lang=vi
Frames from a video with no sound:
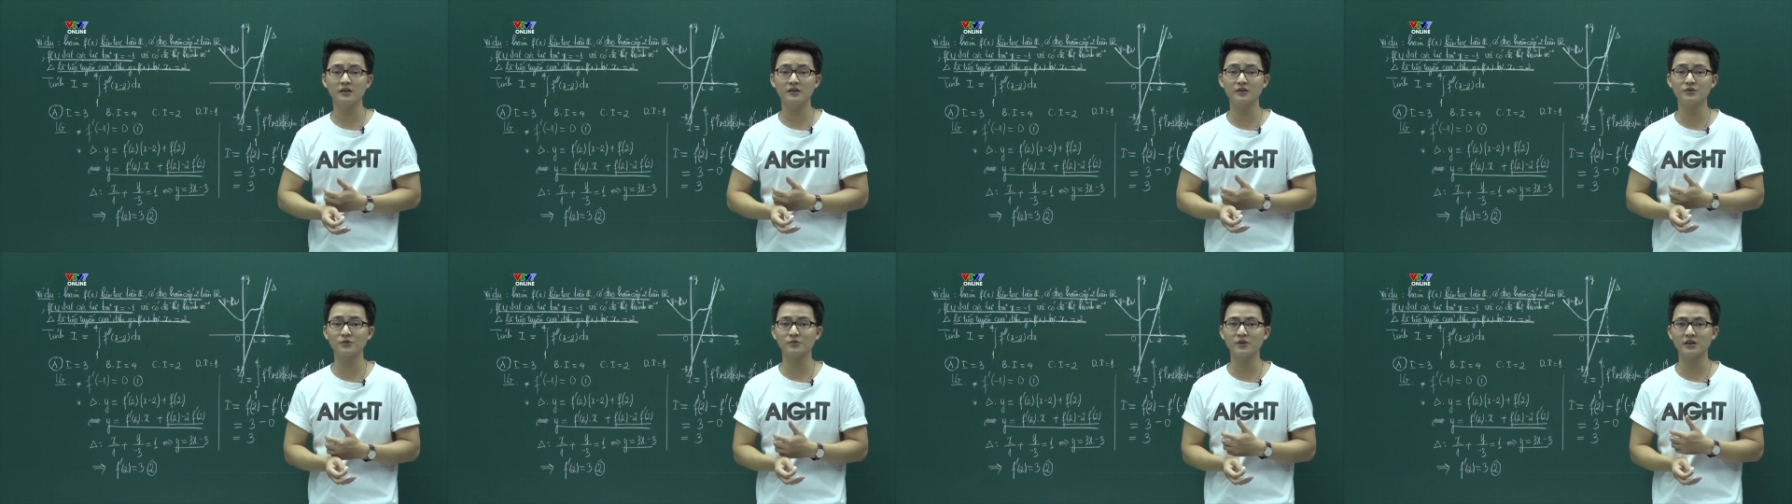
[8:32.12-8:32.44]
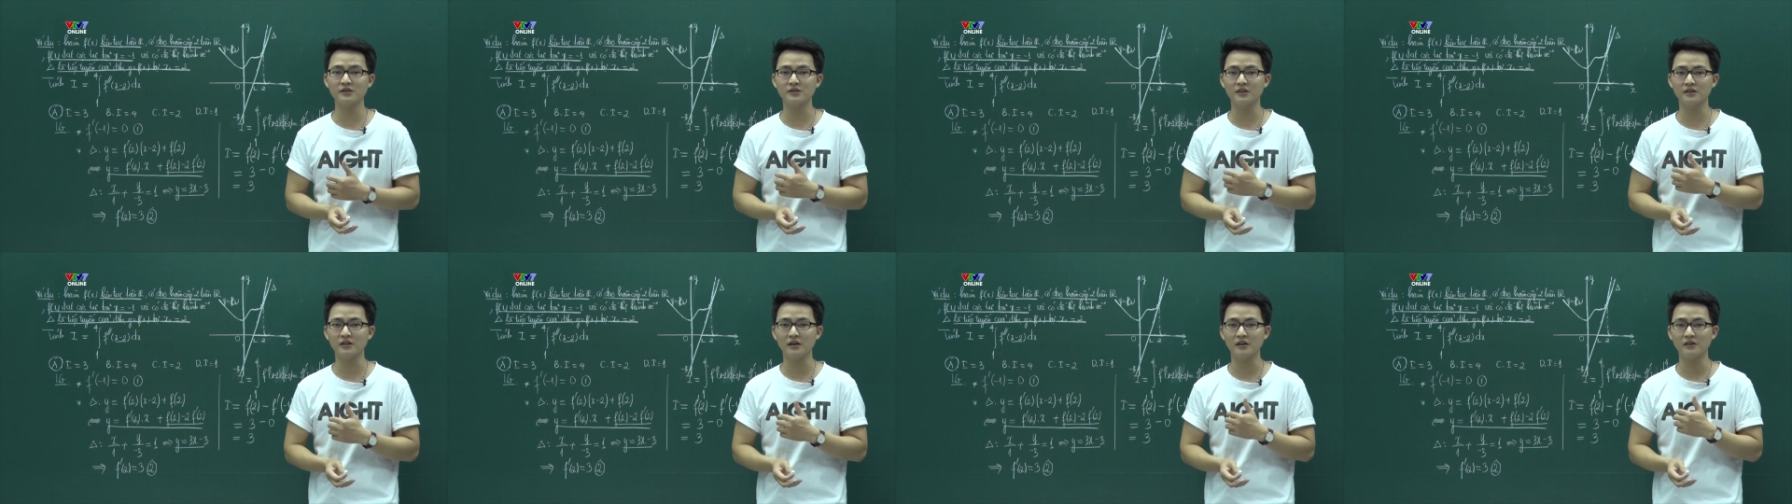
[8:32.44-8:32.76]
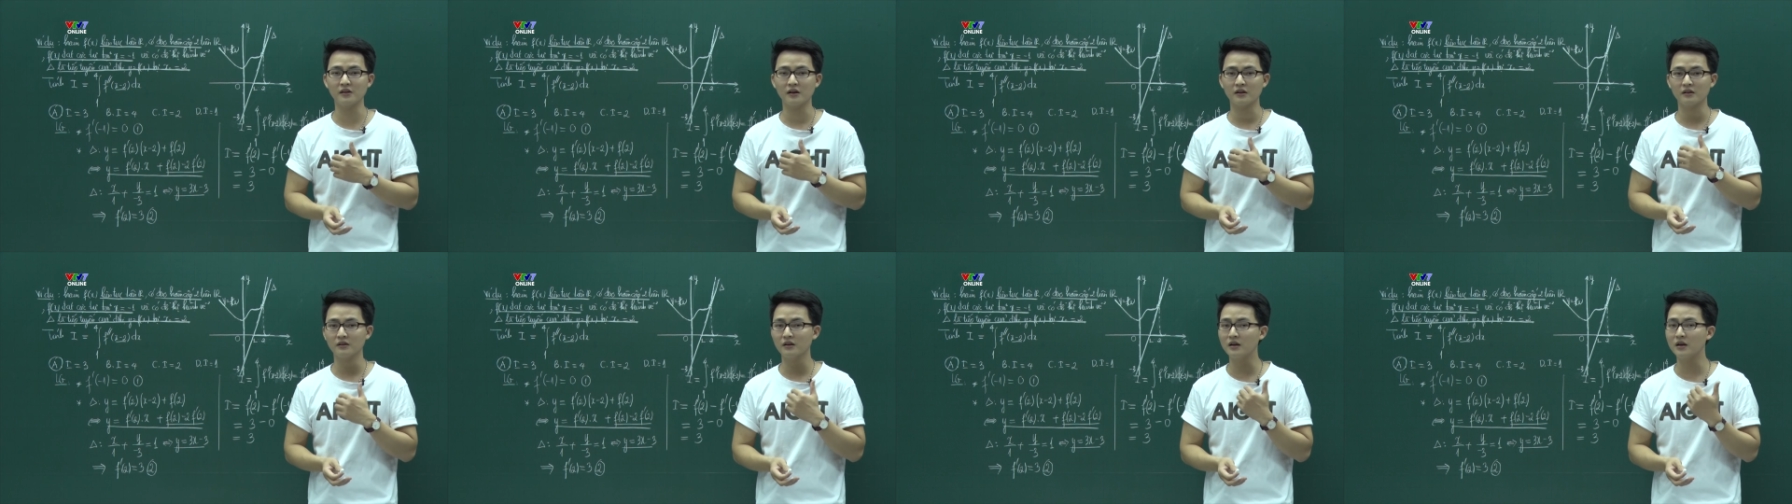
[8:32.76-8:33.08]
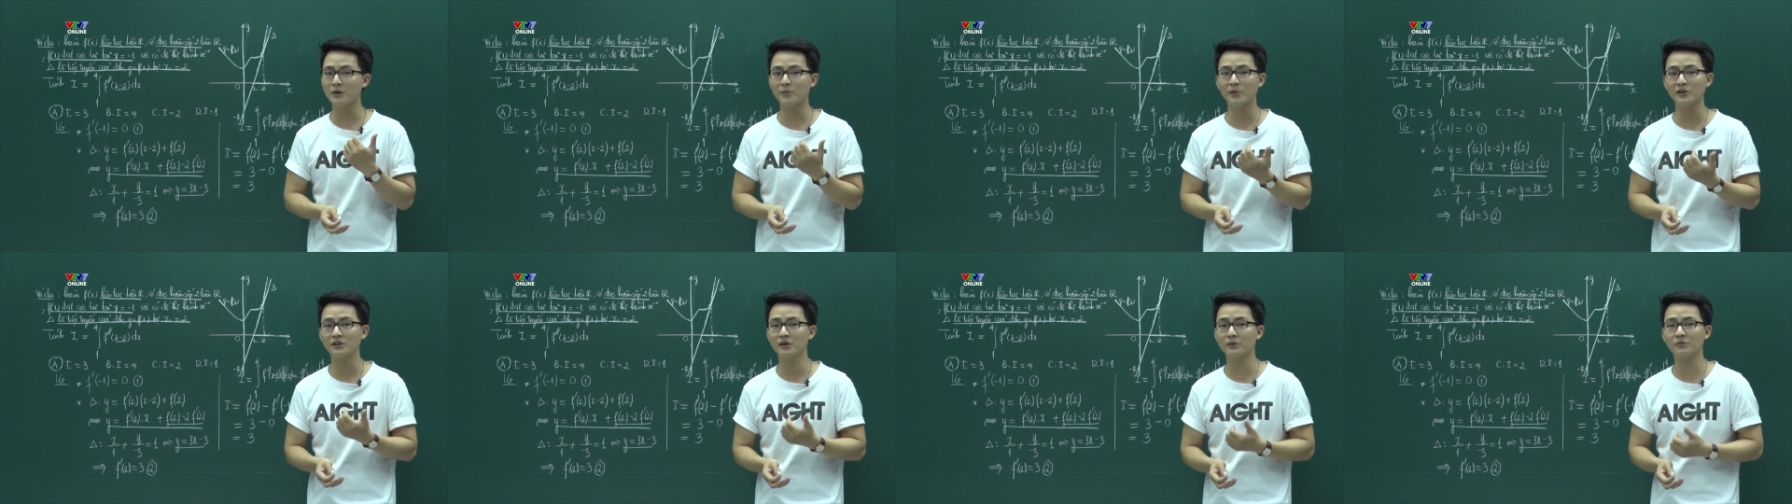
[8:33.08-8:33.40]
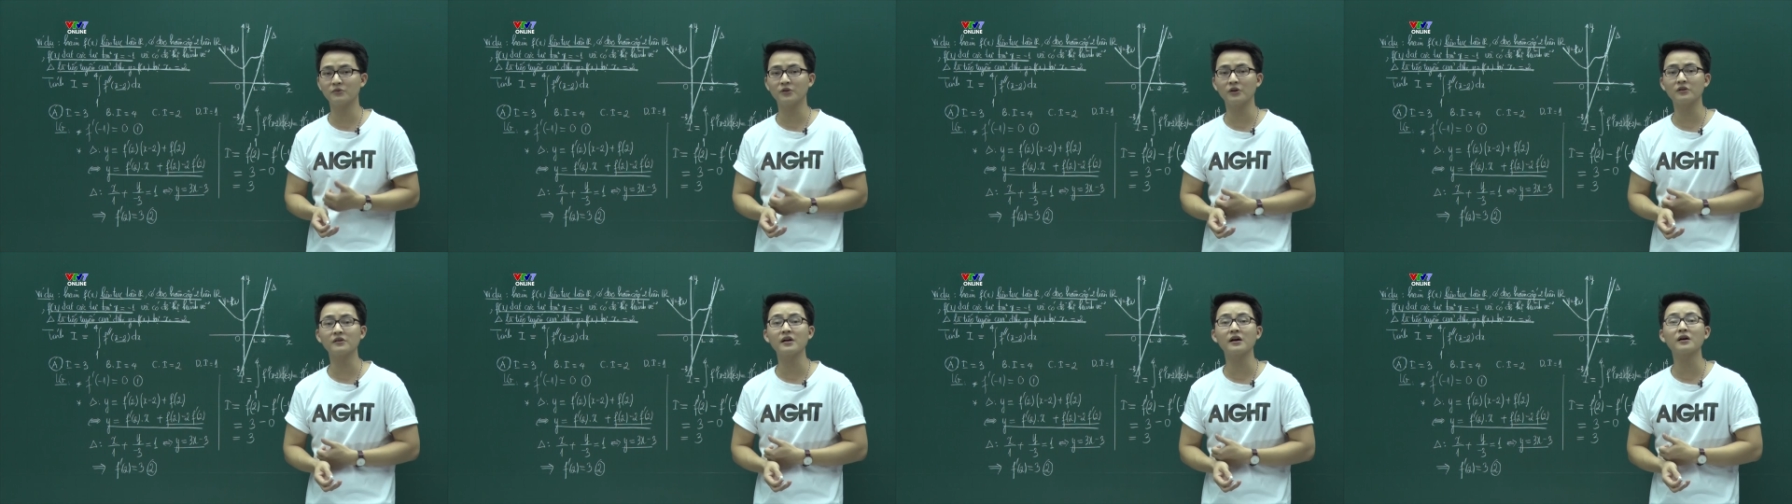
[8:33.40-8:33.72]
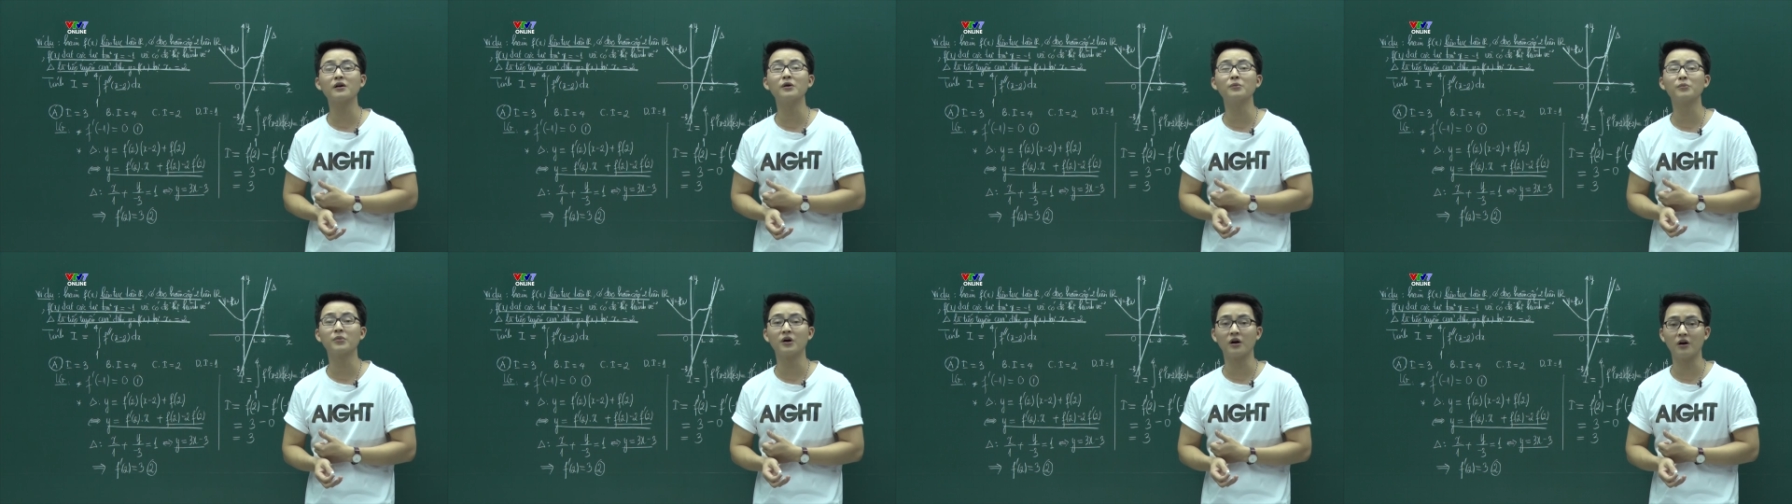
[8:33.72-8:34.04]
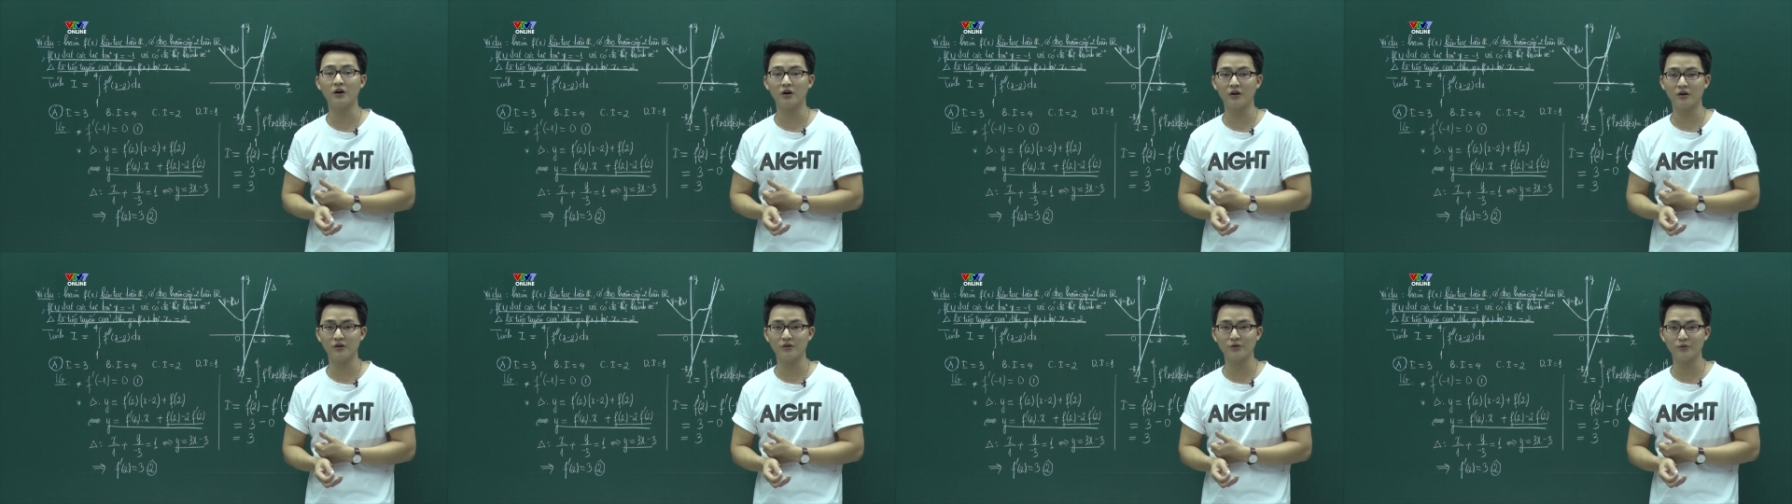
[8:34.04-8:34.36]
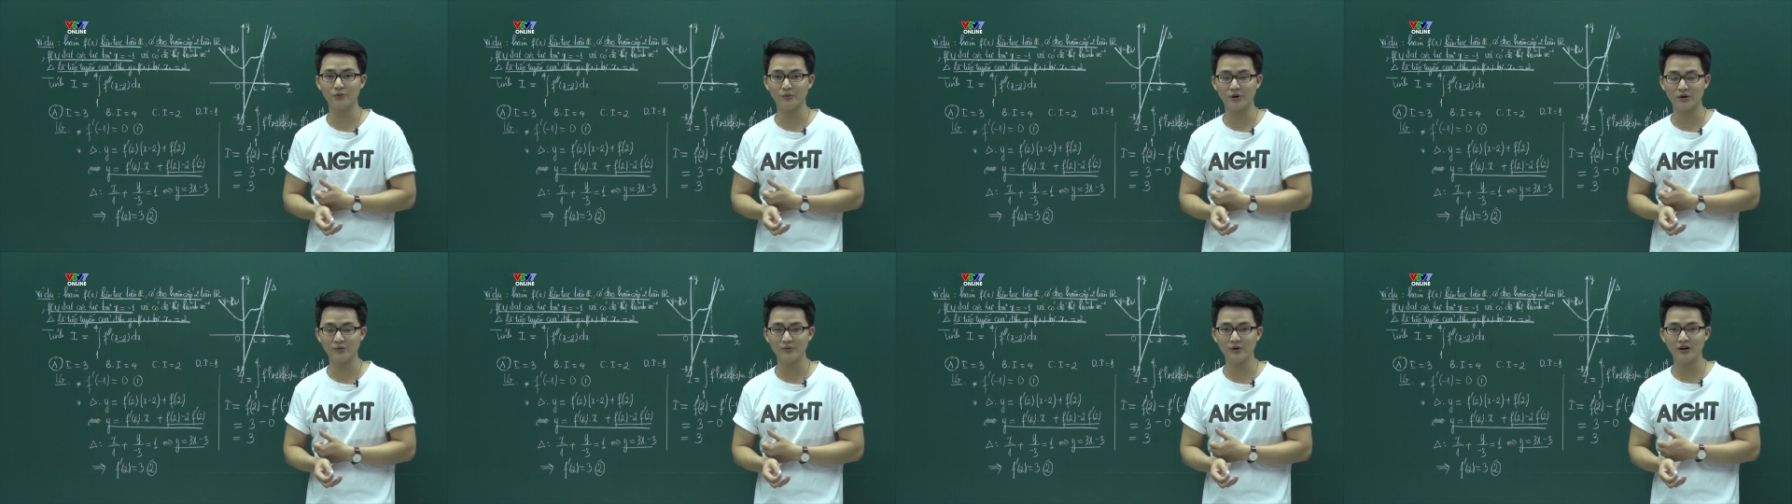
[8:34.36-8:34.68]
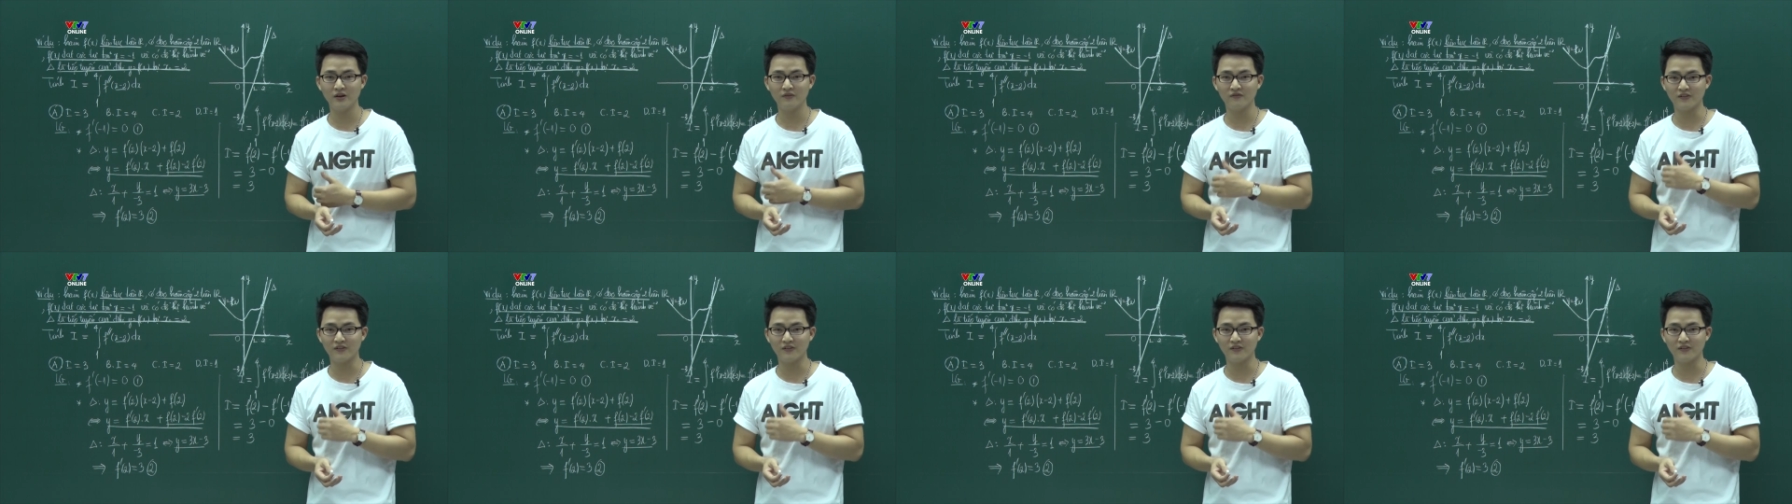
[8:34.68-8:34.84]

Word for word: thì chúng ta sẽ thấy rằng đây là bài tập rõ ràng không khó đúng không